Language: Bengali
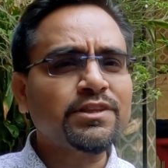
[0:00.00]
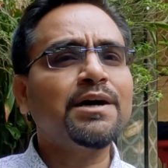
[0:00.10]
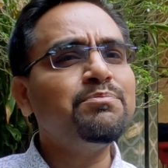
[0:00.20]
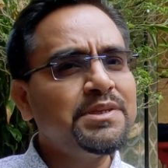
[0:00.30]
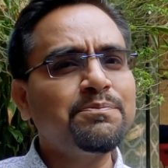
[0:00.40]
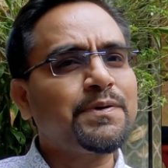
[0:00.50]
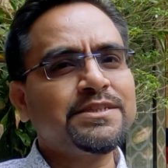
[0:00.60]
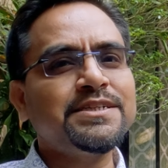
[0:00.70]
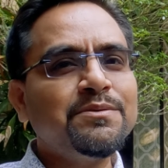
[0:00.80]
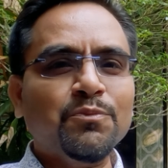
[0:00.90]
শতাব্দী
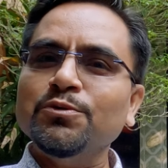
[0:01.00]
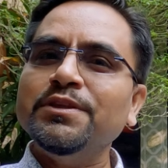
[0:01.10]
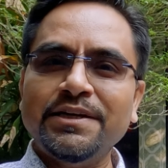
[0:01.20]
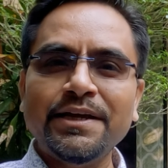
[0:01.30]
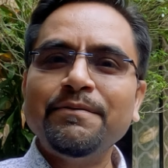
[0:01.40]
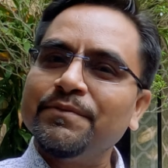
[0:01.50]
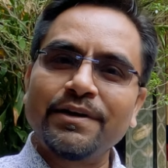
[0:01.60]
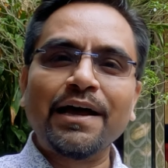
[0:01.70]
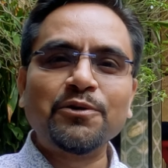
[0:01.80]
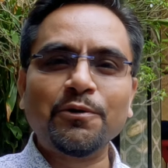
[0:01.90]
প্রাচীন মন্দিরে রান